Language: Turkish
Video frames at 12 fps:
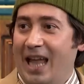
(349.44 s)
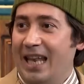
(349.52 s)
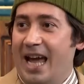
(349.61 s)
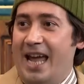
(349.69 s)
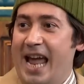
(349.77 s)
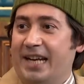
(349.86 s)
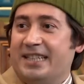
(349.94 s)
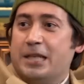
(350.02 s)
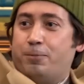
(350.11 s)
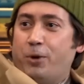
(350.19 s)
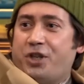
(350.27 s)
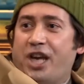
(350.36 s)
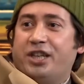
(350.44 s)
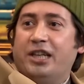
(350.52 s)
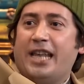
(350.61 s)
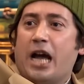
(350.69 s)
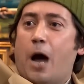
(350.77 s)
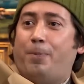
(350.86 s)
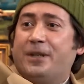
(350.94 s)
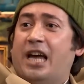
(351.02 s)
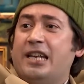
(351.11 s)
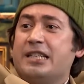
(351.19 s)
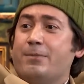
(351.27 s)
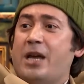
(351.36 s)
Vallahi herkes bu şekilde
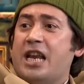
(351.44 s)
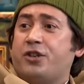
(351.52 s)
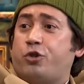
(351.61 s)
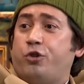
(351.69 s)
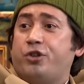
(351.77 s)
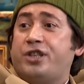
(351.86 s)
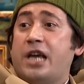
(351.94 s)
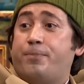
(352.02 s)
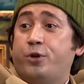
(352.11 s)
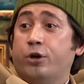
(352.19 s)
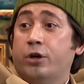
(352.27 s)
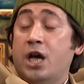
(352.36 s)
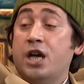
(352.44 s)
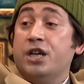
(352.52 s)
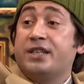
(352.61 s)
kapitalizm eleştirisi yapıyor.